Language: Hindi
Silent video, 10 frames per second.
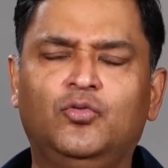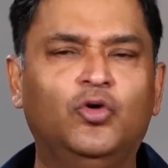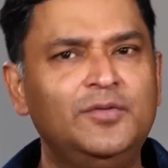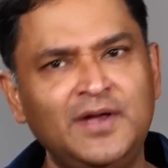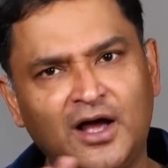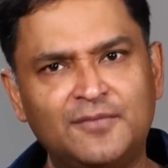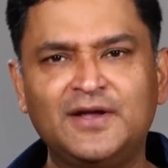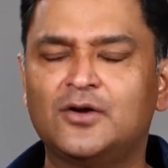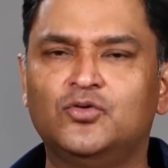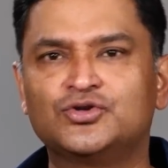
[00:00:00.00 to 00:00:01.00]
कोई भी आर्मी
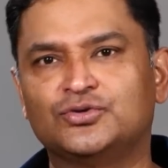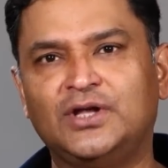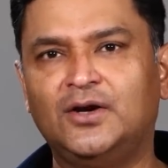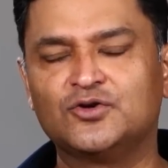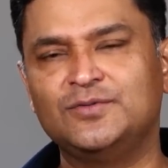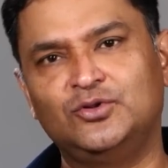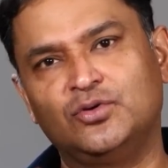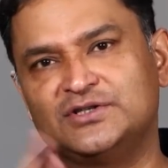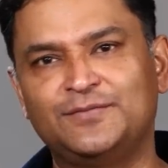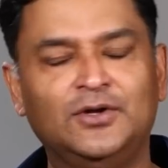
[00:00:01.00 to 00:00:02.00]
का कोर्स होता है ना उसमें दो
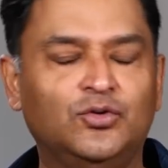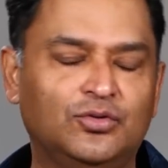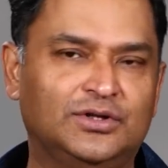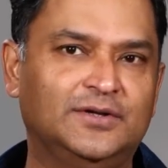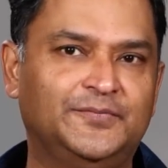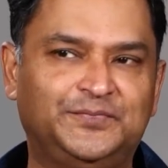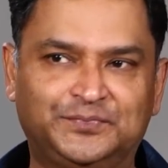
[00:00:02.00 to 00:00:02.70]
किस्म के लोग होते हैं